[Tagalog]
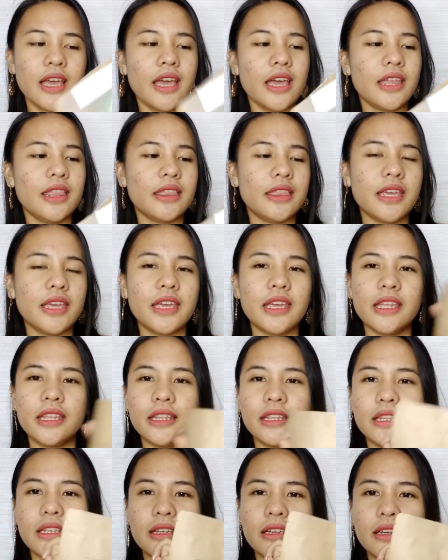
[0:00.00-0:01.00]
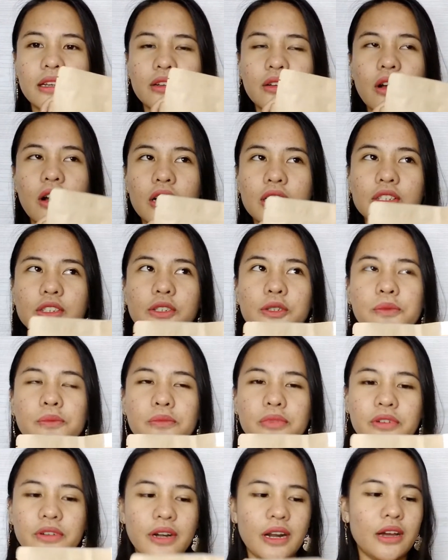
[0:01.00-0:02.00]
And then,
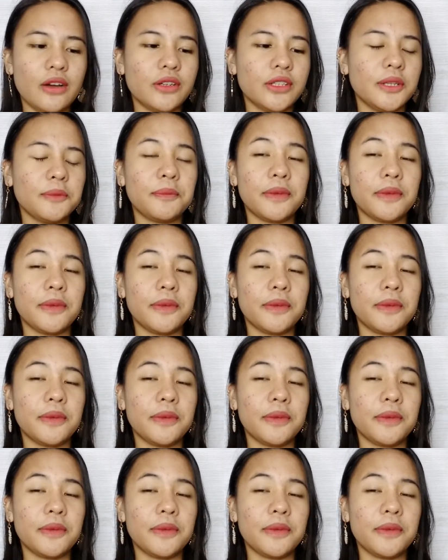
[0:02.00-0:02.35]
color brown na